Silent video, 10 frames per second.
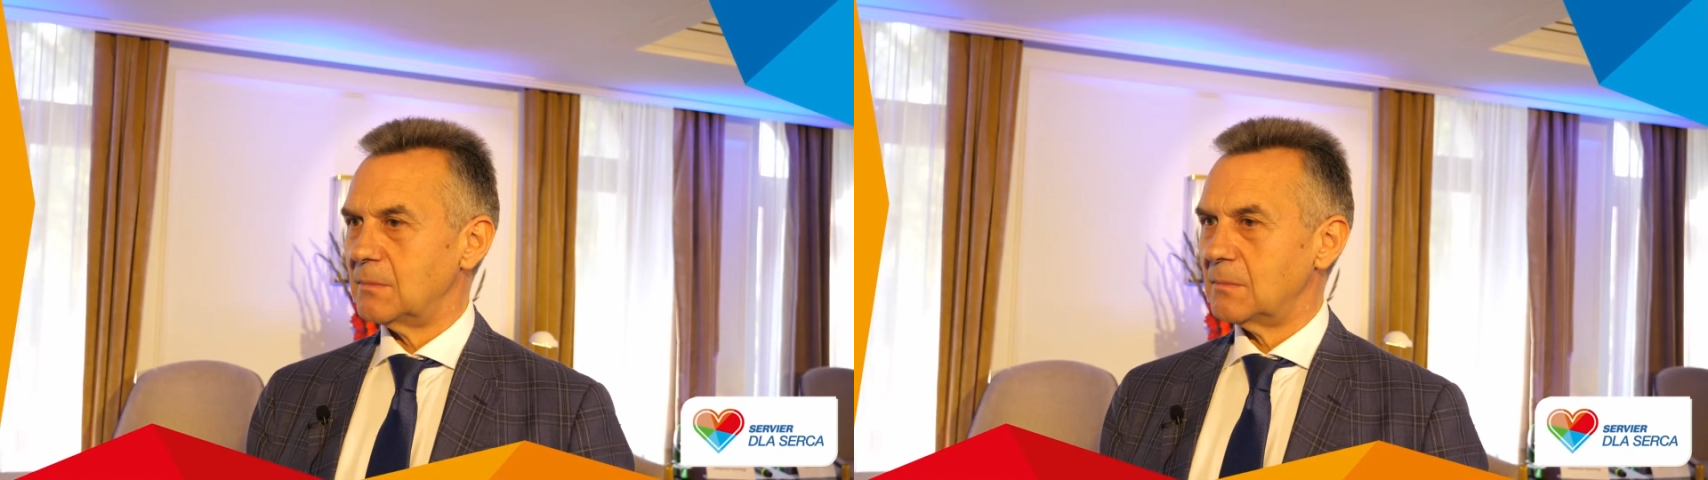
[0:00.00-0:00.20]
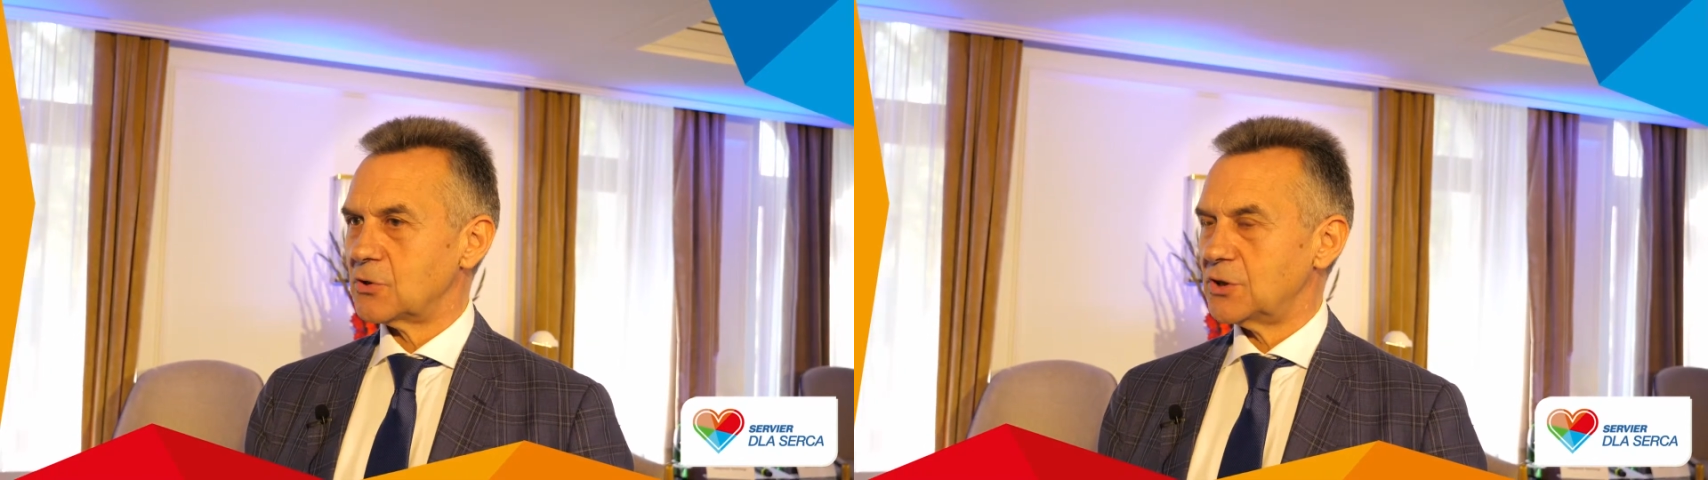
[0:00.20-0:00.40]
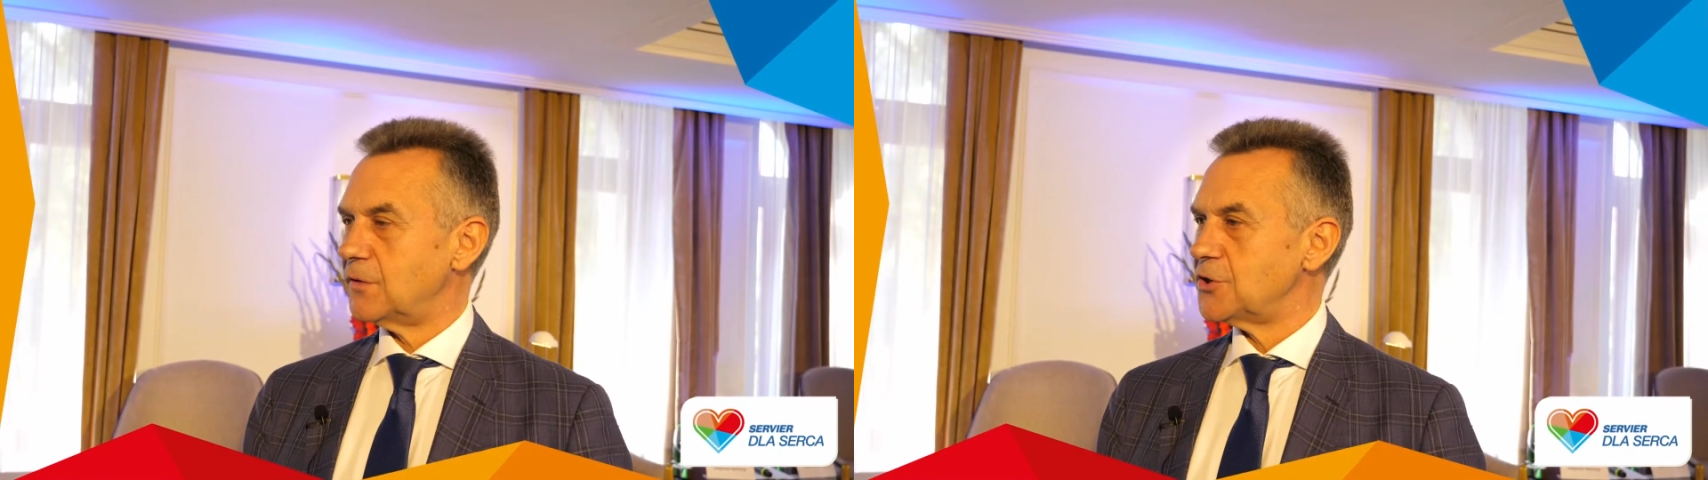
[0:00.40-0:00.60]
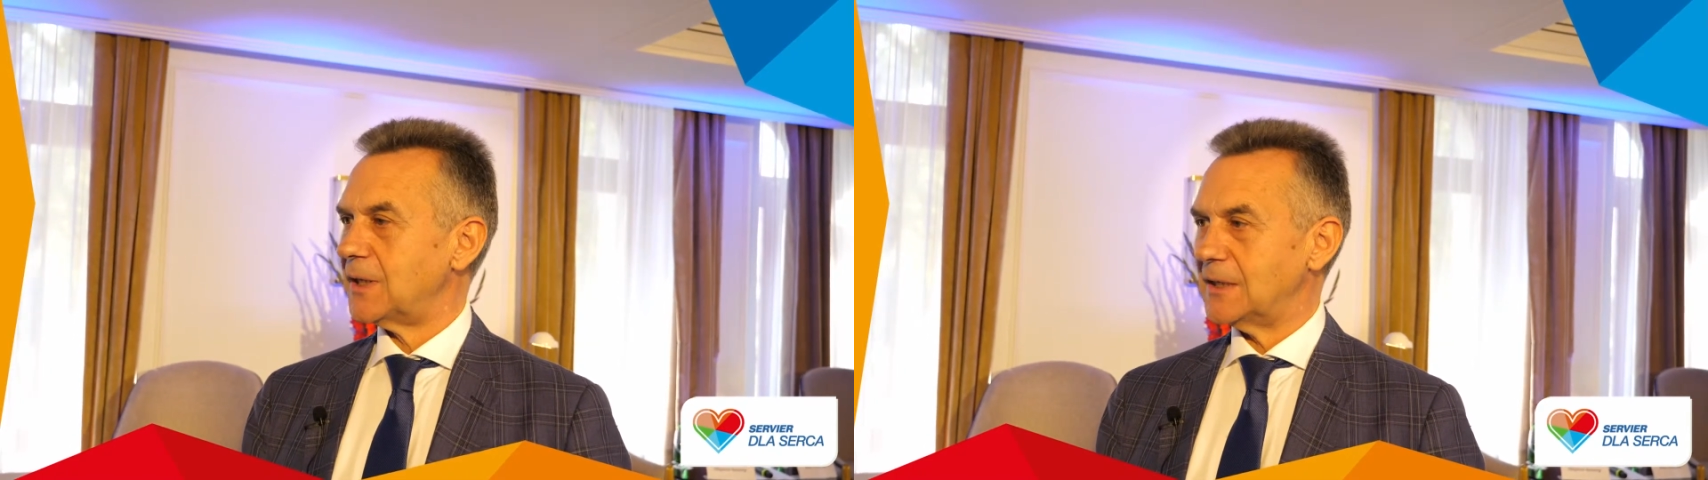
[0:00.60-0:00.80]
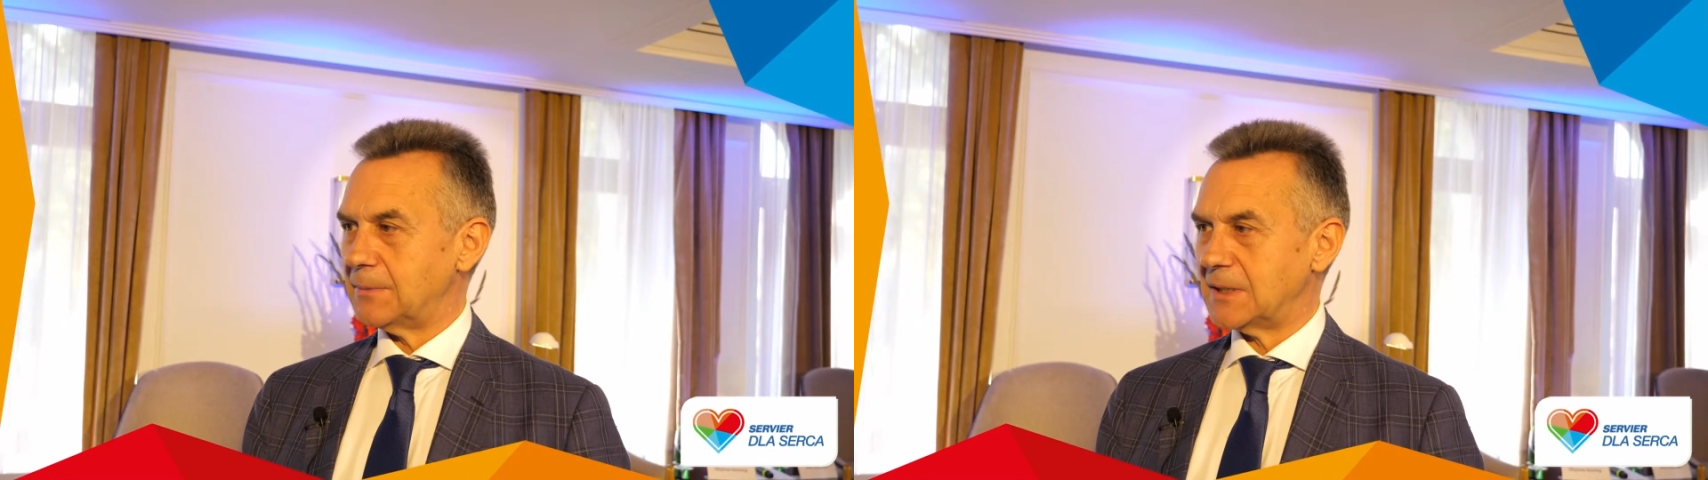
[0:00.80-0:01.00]
y,
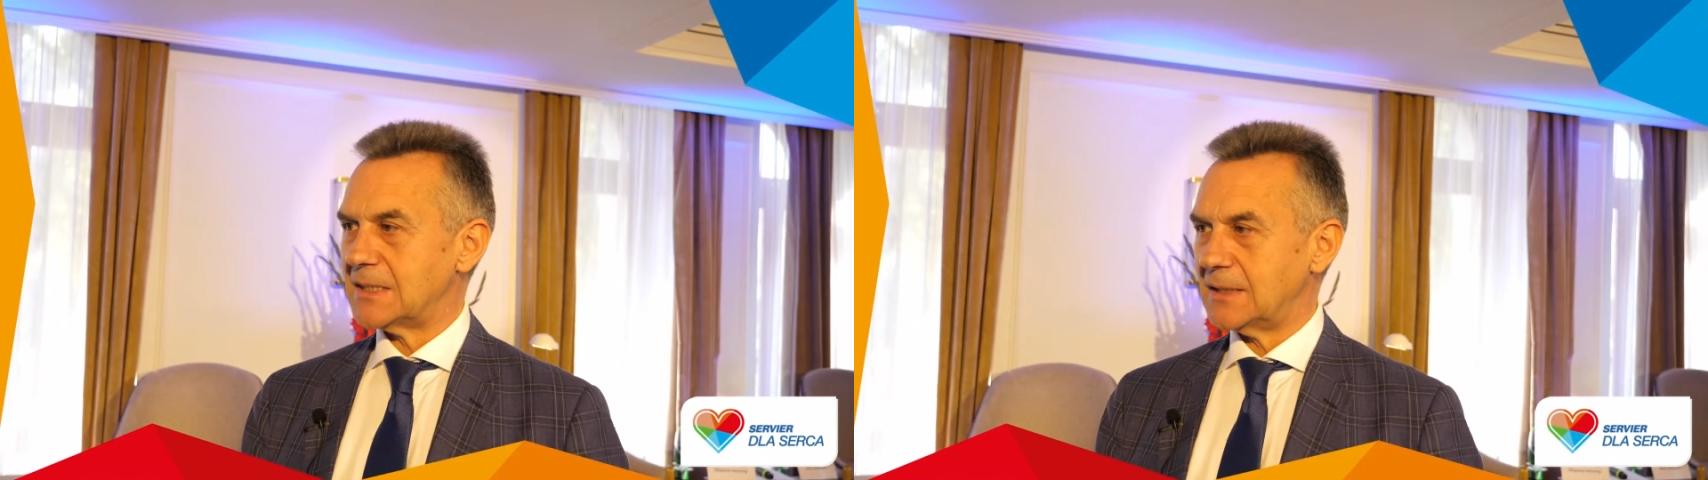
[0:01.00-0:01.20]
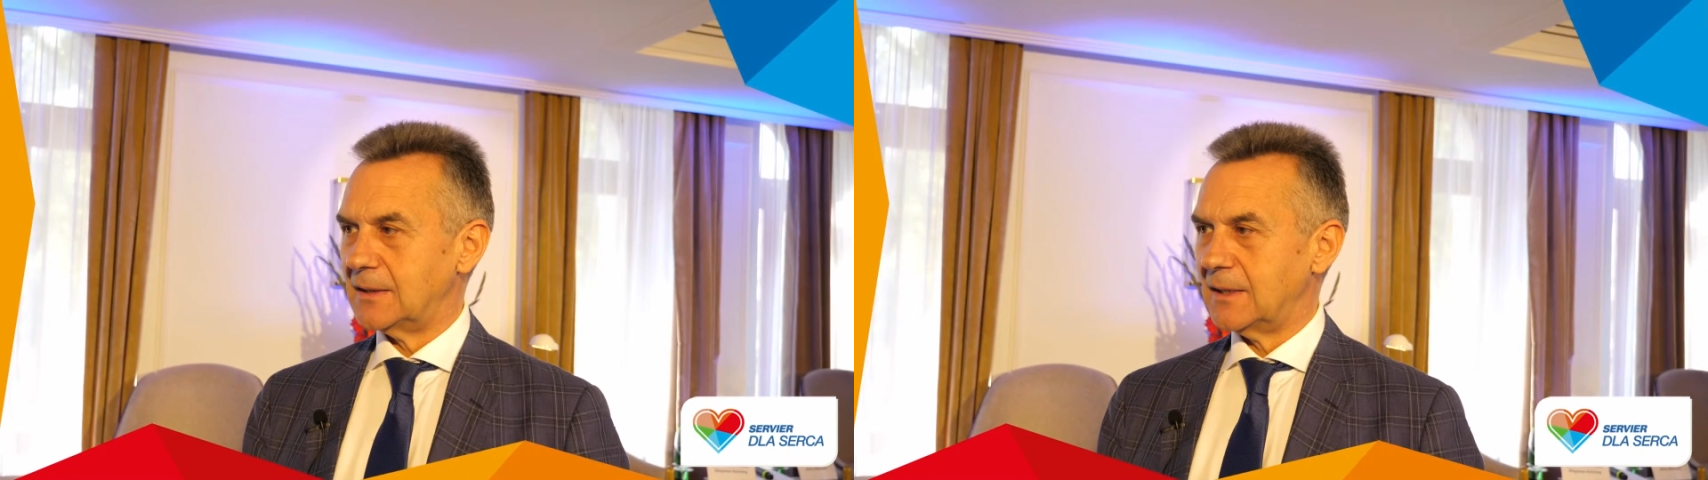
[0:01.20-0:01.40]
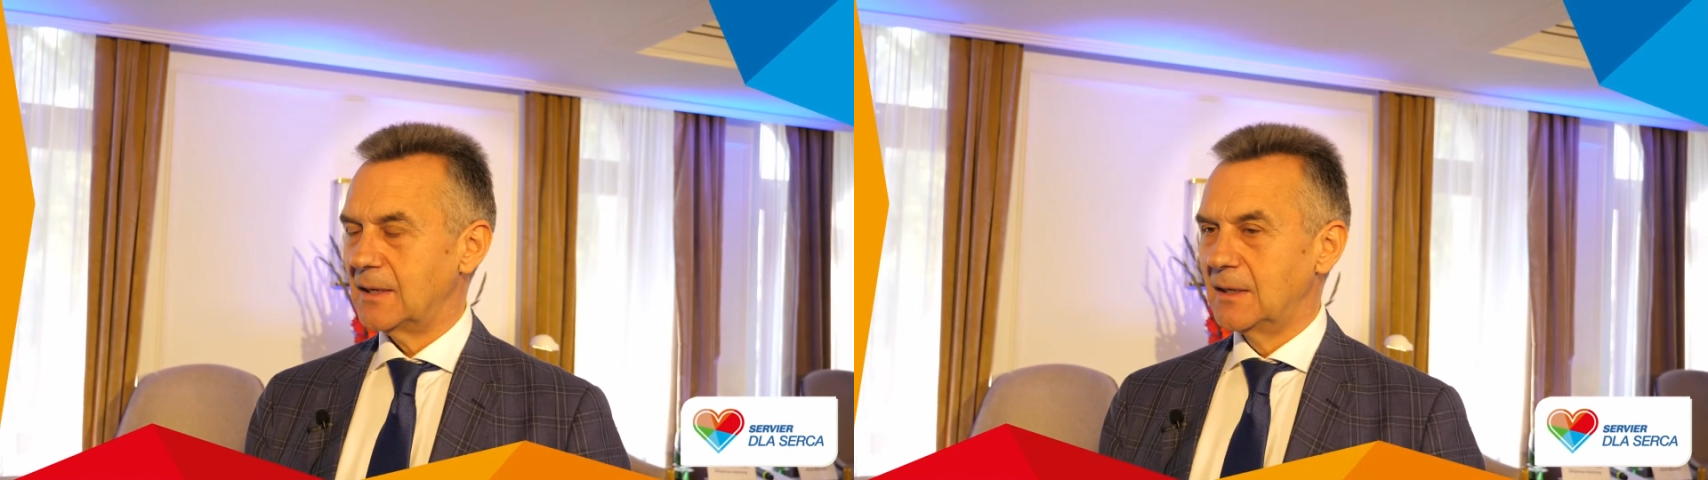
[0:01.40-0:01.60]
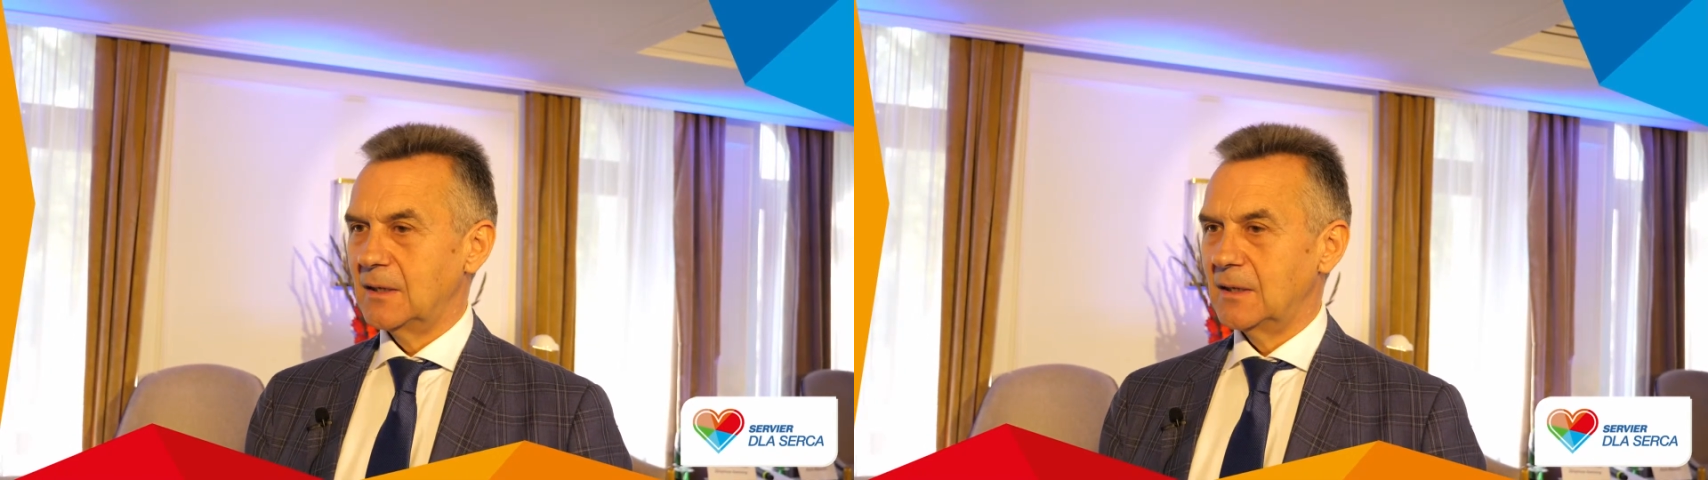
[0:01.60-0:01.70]
możliwości adaptacyjne.